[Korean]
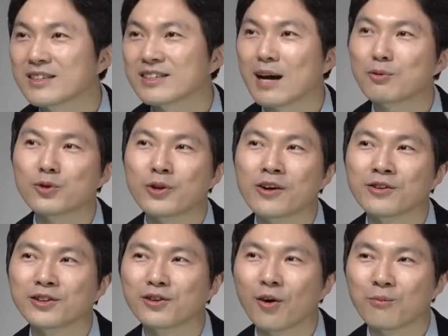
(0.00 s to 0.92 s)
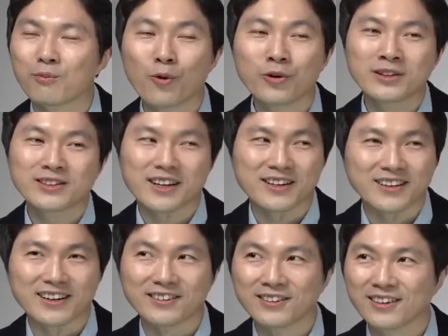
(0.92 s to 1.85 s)
샵으로 되어 있는 건 뭘
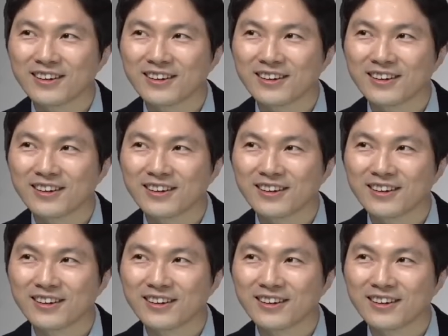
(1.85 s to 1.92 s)
뜻할까요?